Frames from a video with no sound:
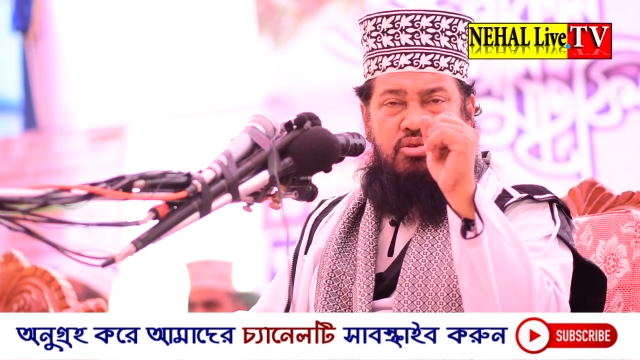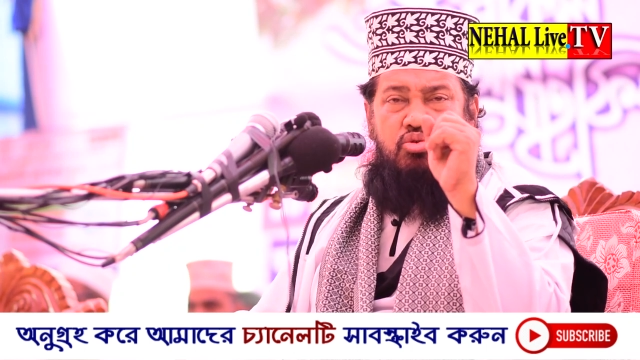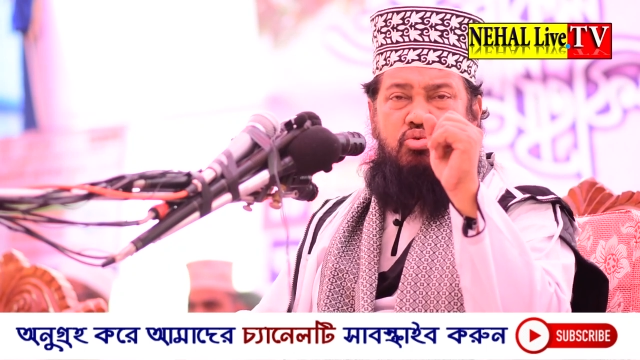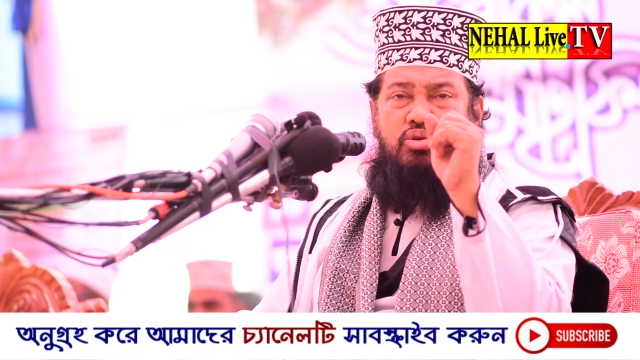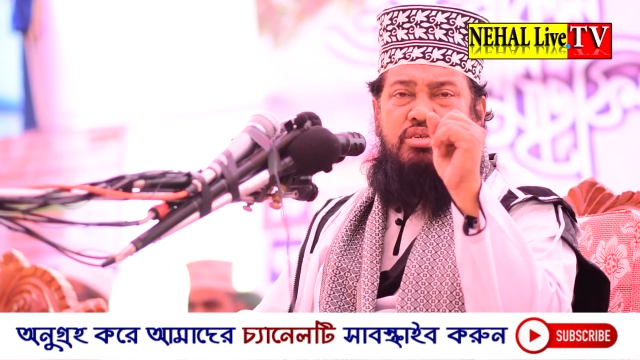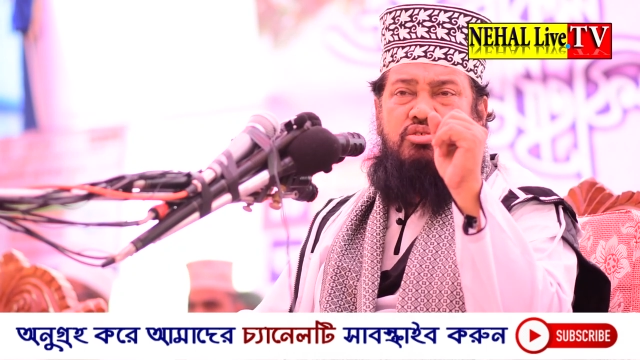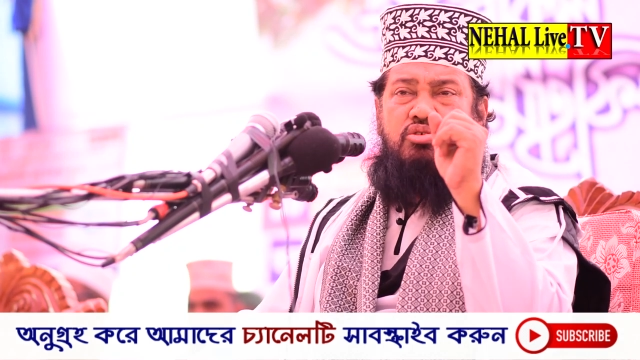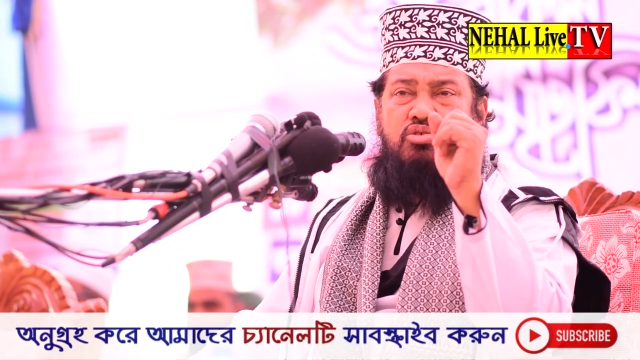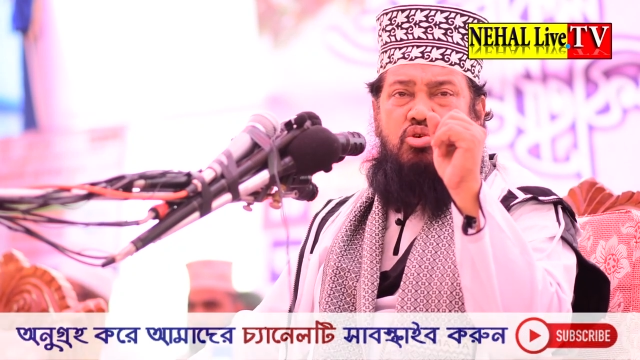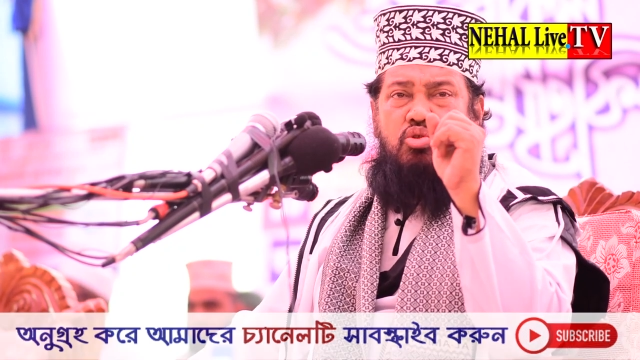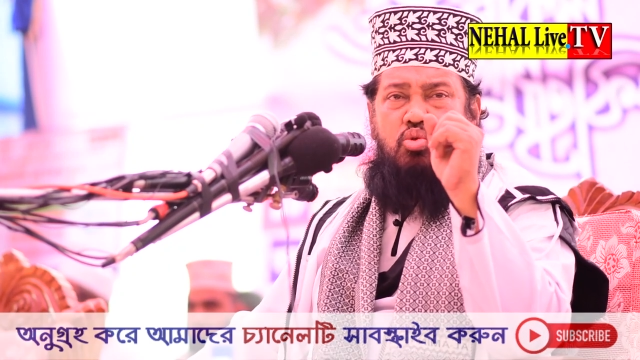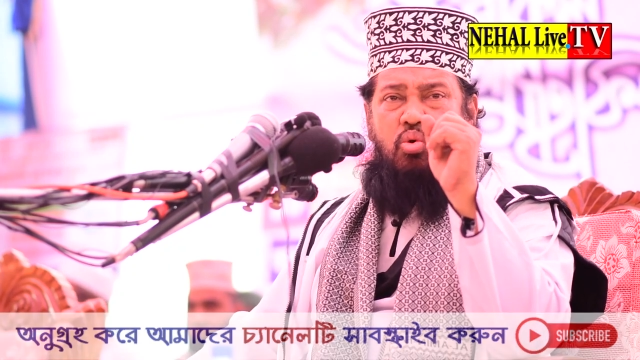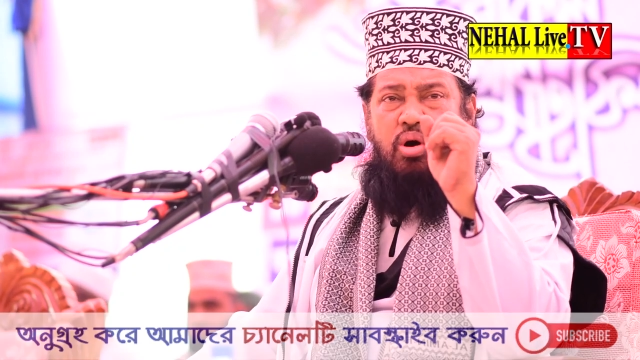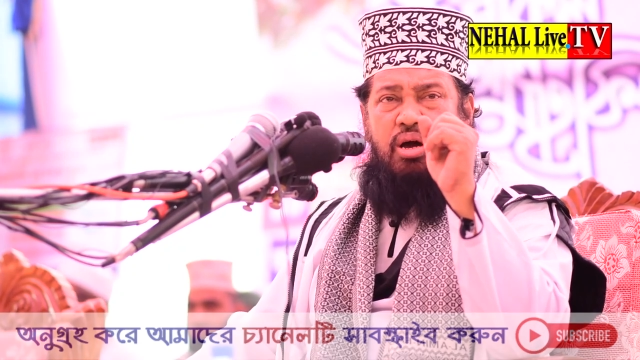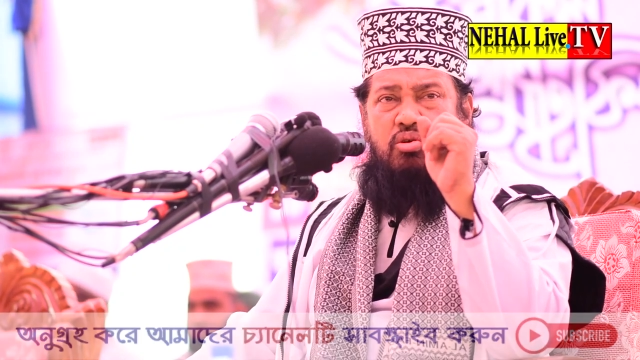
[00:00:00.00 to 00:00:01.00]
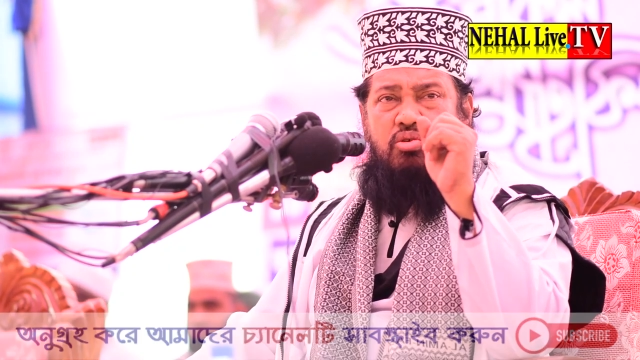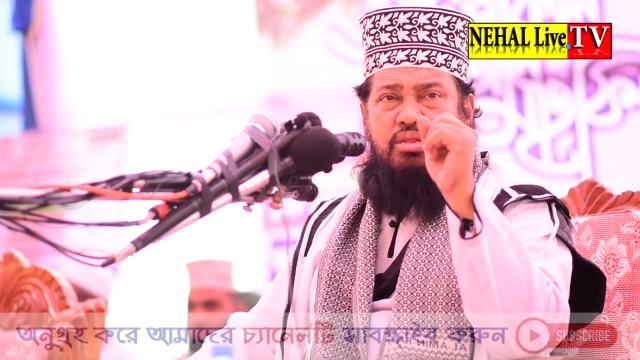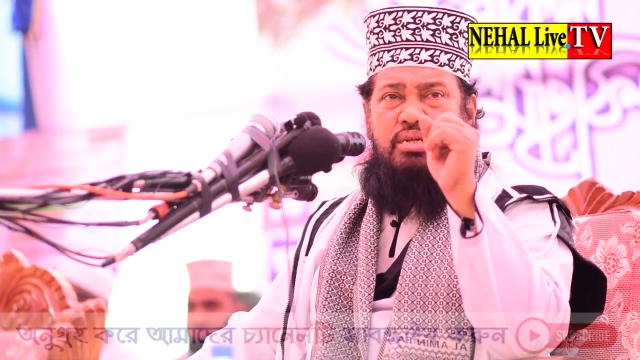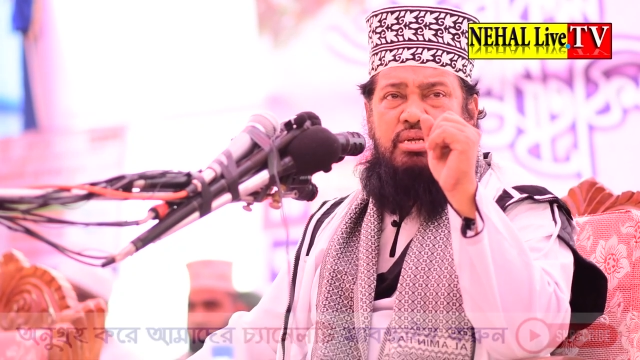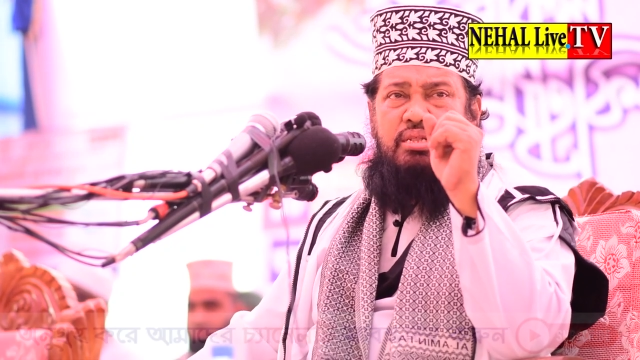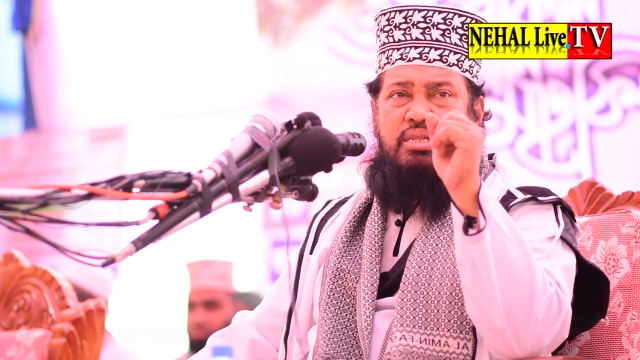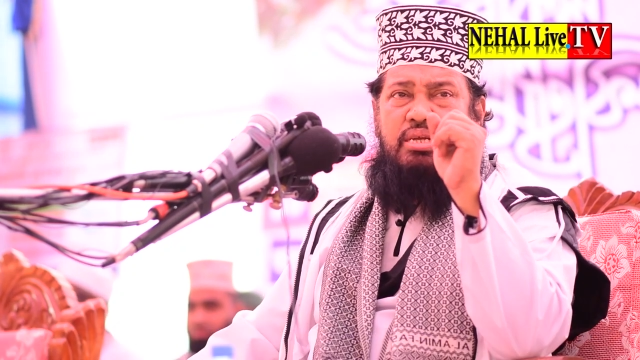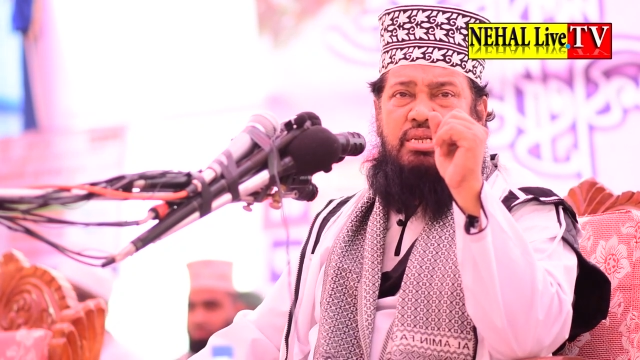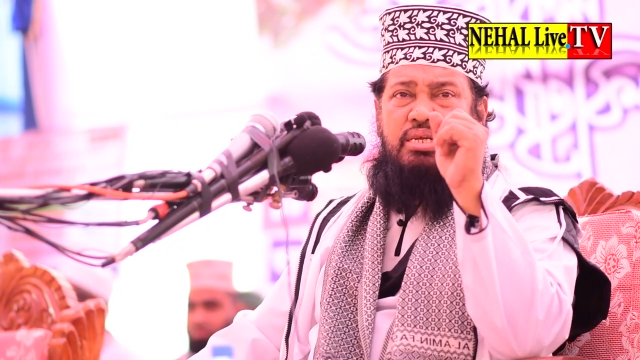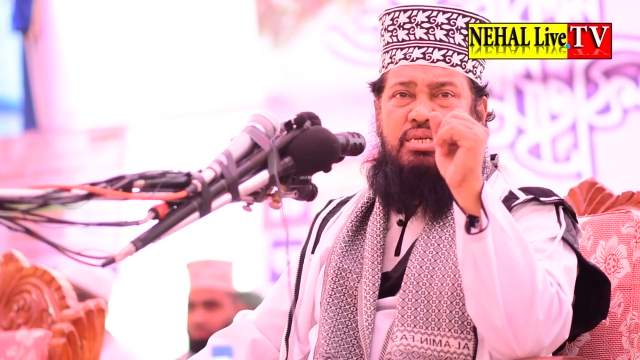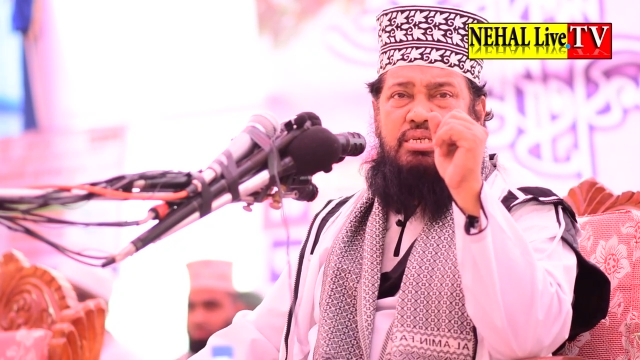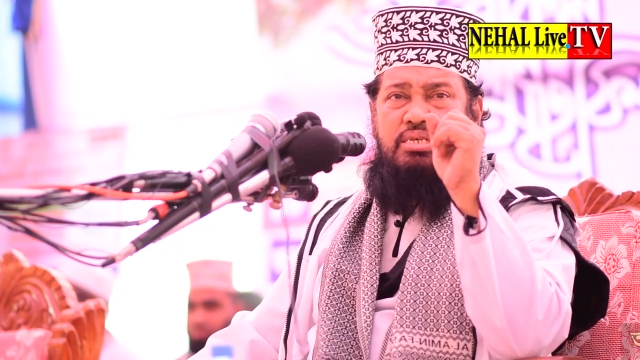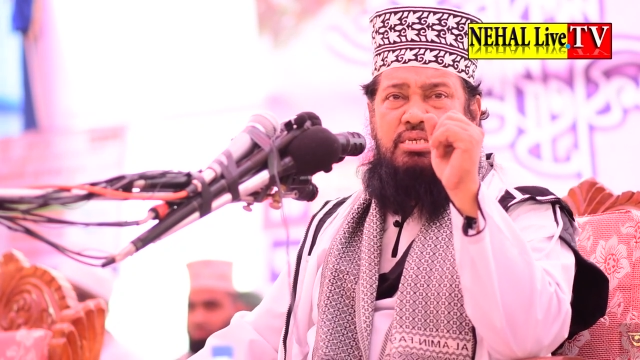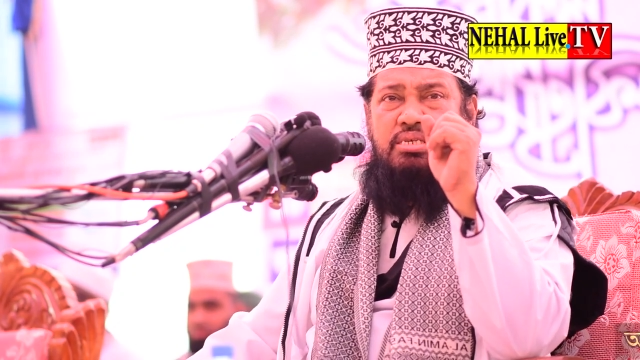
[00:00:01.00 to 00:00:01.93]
নূরের জন্য দোয়া করতেন তিনি